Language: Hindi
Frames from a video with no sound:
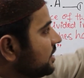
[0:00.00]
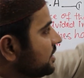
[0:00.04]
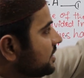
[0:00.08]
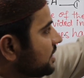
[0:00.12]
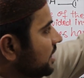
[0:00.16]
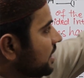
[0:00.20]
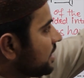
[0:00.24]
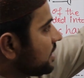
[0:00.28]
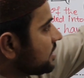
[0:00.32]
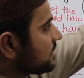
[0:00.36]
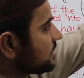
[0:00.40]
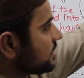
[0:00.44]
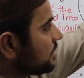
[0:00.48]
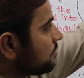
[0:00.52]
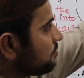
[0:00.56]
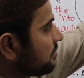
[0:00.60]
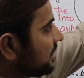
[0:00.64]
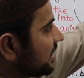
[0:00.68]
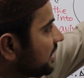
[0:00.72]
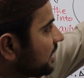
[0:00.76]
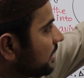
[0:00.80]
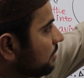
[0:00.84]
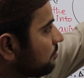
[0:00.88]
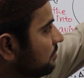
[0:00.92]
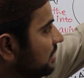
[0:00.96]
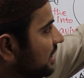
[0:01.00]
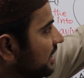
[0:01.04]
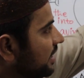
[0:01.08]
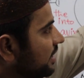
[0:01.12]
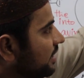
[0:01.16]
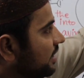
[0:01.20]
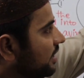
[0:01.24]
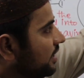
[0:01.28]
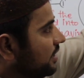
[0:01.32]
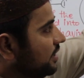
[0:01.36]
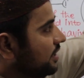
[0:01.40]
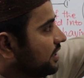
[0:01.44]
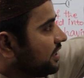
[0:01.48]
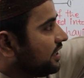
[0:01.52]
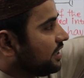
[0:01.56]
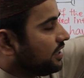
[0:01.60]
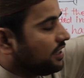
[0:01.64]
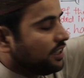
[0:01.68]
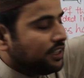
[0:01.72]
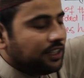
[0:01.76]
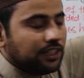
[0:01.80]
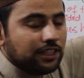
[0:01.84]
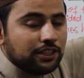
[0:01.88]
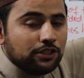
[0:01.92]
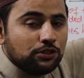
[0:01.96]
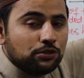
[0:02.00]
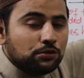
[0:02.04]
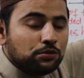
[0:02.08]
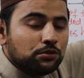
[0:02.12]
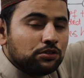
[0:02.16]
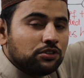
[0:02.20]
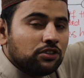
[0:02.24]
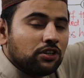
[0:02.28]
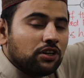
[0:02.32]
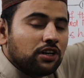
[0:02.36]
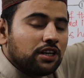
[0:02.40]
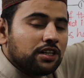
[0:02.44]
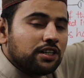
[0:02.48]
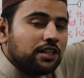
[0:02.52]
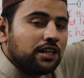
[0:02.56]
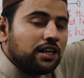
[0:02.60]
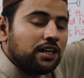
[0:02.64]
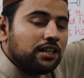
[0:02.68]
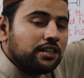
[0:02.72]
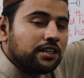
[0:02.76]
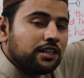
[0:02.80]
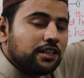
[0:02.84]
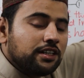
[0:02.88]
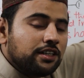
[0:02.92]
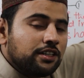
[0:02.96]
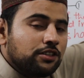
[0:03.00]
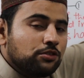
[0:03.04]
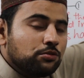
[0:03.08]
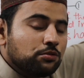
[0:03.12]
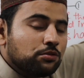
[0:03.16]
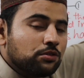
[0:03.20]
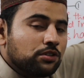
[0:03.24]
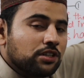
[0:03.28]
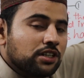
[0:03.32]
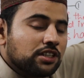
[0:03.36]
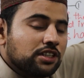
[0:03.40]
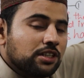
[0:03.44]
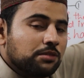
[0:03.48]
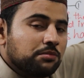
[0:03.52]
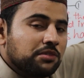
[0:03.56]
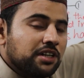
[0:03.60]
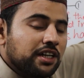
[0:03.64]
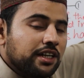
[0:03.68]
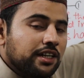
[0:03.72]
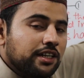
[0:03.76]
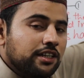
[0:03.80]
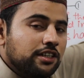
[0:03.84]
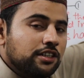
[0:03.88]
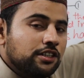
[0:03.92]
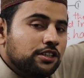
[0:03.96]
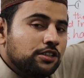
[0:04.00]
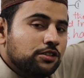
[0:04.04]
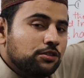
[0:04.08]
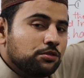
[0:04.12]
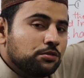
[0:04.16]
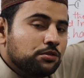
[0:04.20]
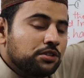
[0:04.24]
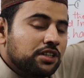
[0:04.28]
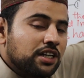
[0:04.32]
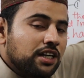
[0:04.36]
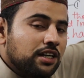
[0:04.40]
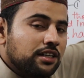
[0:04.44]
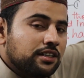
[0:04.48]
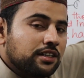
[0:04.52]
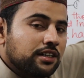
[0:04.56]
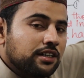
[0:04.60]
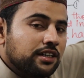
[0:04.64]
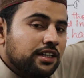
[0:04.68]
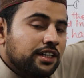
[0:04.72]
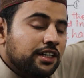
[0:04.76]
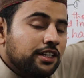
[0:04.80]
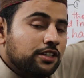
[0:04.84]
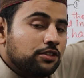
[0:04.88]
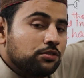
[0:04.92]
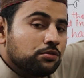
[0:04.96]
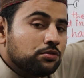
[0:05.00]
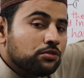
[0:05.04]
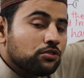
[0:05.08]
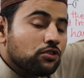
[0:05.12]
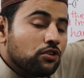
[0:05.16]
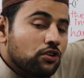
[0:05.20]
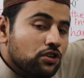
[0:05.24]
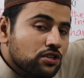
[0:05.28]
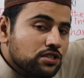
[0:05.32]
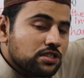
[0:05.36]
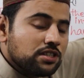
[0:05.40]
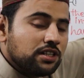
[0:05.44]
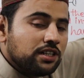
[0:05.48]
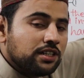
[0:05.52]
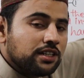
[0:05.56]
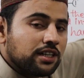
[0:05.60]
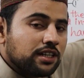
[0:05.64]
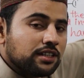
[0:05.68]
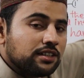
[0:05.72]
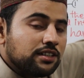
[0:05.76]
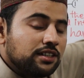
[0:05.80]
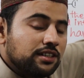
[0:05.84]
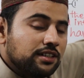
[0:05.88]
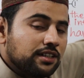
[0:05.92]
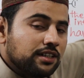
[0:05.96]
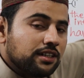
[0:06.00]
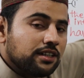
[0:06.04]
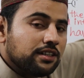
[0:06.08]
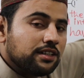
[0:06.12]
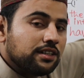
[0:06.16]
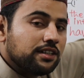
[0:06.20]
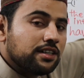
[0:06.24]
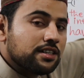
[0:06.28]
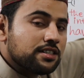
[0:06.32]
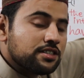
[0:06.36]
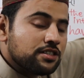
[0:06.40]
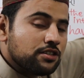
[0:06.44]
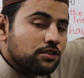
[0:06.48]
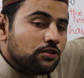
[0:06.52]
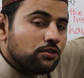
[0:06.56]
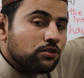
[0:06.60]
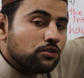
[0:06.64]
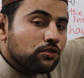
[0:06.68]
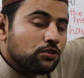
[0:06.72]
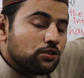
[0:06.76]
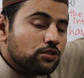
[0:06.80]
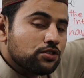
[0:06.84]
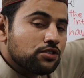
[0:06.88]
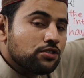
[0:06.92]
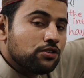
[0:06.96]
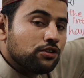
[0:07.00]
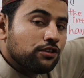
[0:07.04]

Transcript: यहाँ से हमें क्या मिलेगा ई टू डॉट डेल्टा ए टू को ख़त्म करें E2 टू डेल्टा ए टू कोस थीटा थीटा की जगह ज़ीरो को